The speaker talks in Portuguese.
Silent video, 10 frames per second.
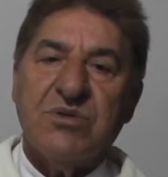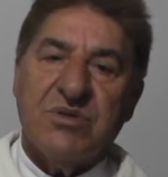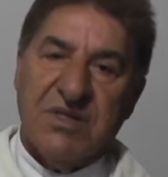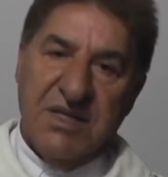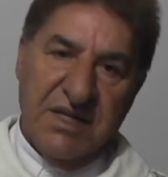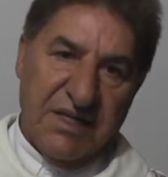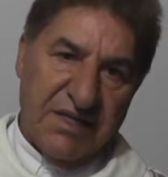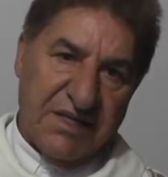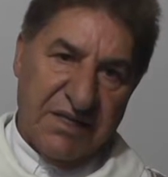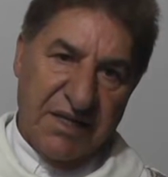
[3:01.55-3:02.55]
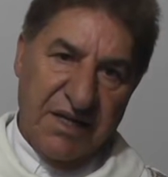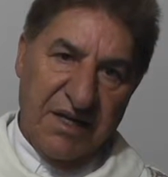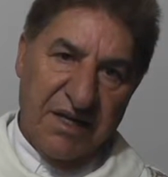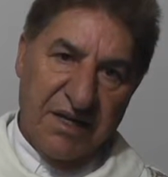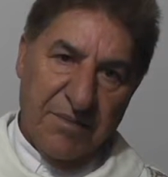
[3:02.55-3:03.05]
os dias
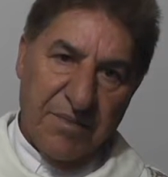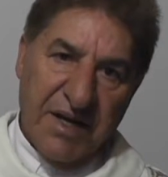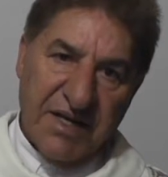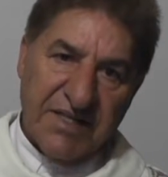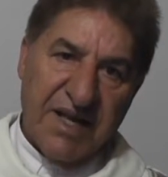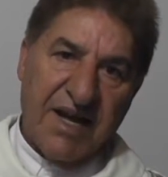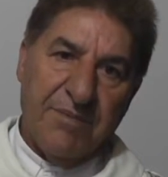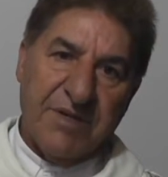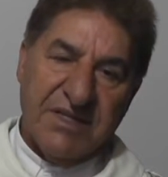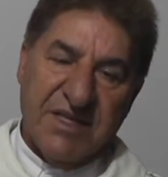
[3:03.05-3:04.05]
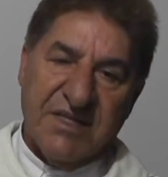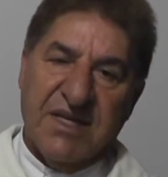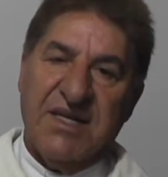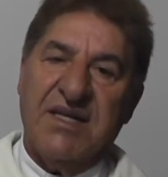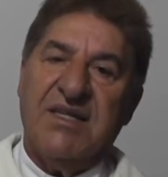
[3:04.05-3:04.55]
pelas almas
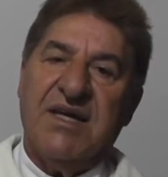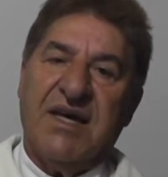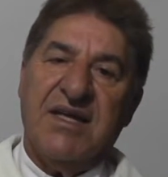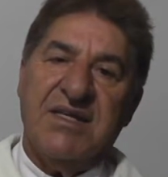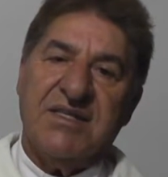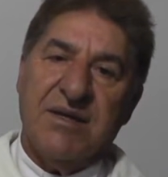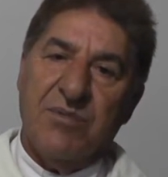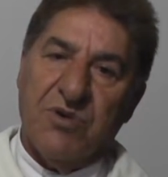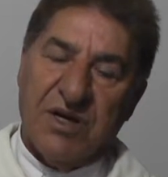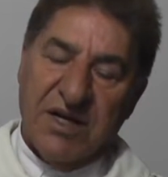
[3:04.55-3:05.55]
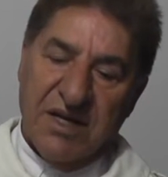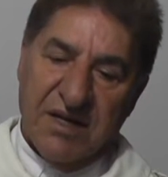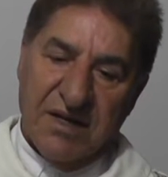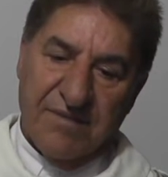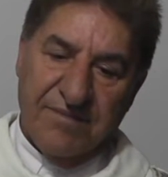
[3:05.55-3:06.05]
daqueles, daqueles que
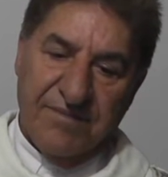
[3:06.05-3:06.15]
morreram.